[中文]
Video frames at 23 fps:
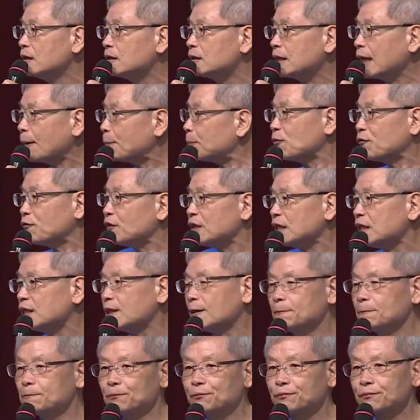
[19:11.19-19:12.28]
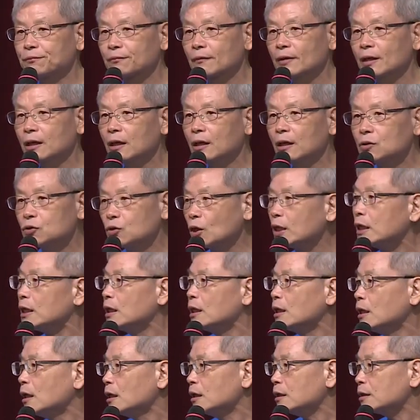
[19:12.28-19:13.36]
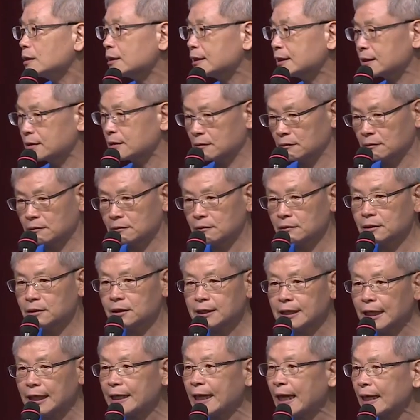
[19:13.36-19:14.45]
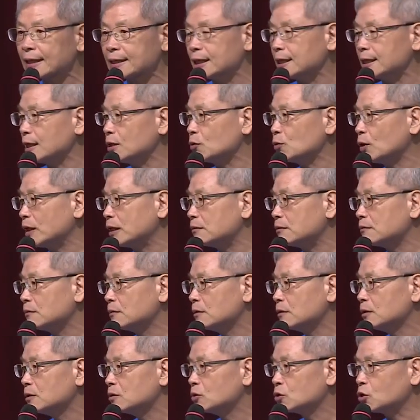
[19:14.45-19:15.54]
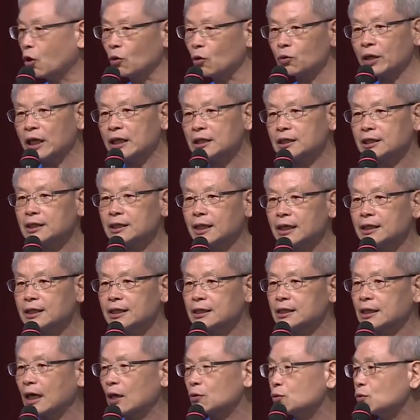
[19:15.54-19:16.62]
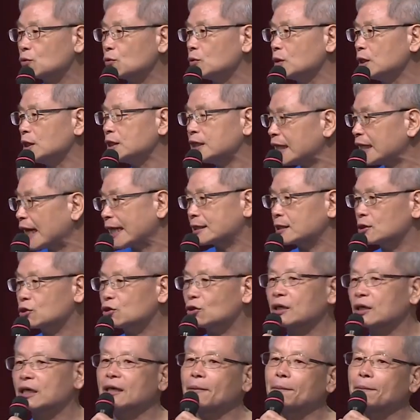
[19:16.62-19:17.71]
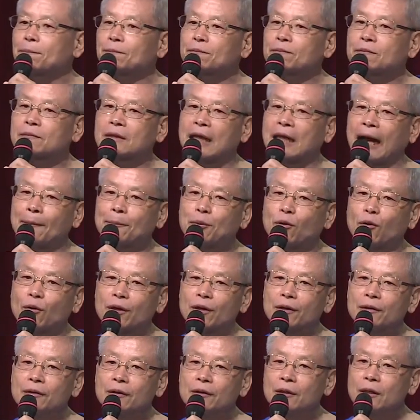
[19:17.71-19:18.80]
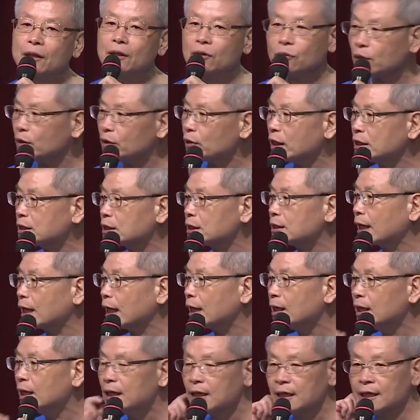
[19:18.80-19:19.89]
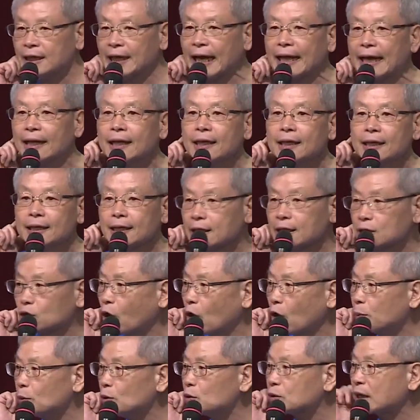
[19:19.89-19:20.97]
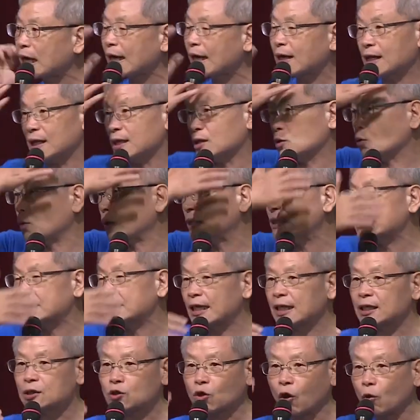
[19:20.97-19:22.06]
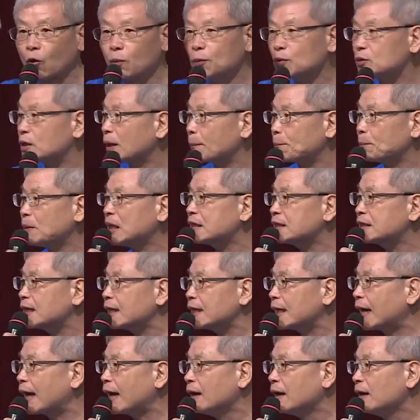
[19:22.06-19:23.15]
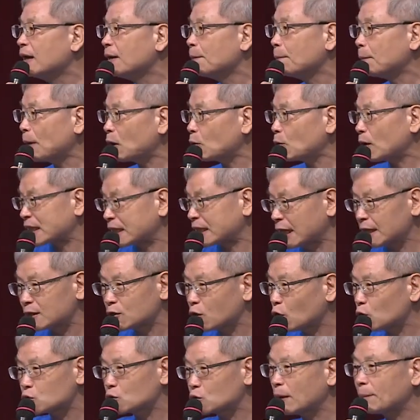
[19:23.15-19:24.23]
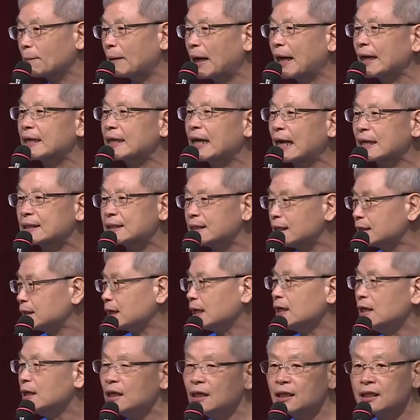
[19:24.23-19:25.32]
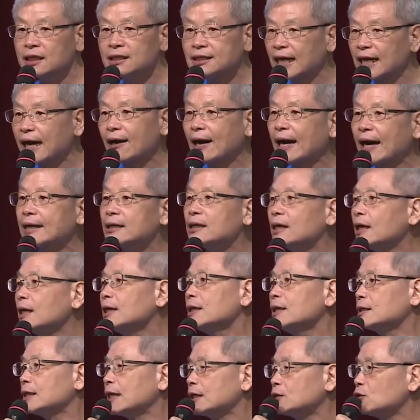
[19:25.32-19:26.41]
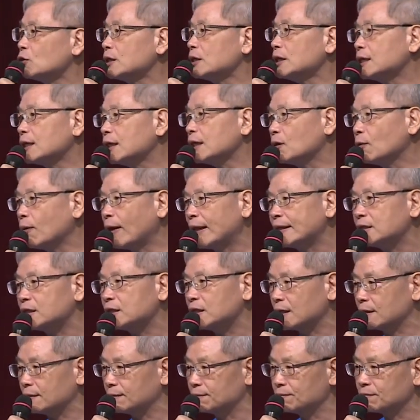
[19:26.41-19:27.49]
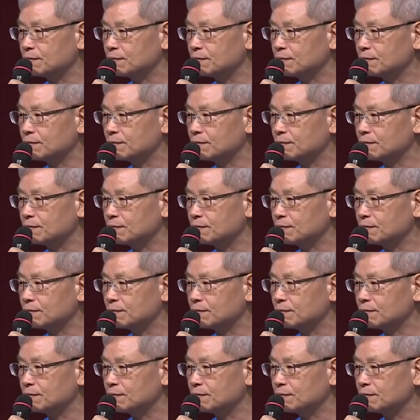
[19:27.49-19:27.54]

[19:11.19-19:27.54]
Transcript: 他不分的，所以这样的理论，从原始点的角度一下子就可以打破了。因为原始点，你看一个头部，它可以管整个头部的病症啊。包括疼痛、酸麻痒这些，你只要按了，哎，它就立刻缓解了。